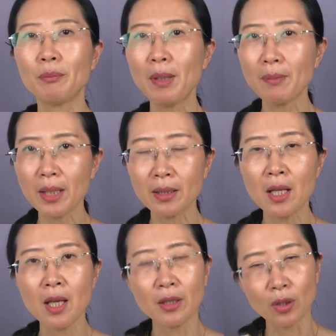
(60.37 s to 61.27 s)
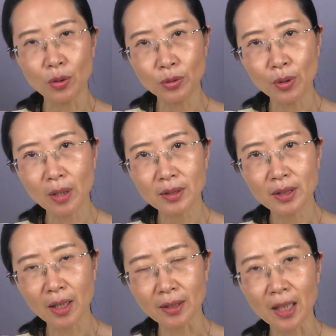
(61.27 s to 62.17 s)
慢慢以后就要
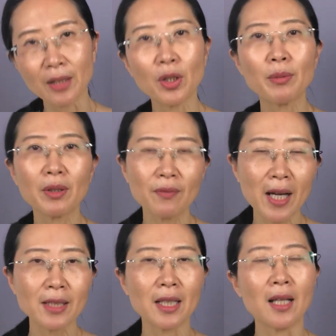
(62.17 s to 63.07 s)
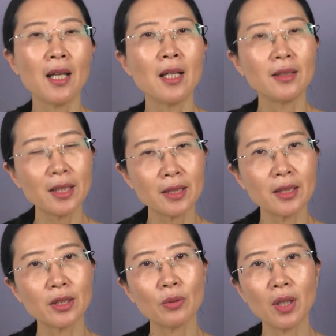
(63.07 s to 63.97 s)
讲糖尿病发展那些情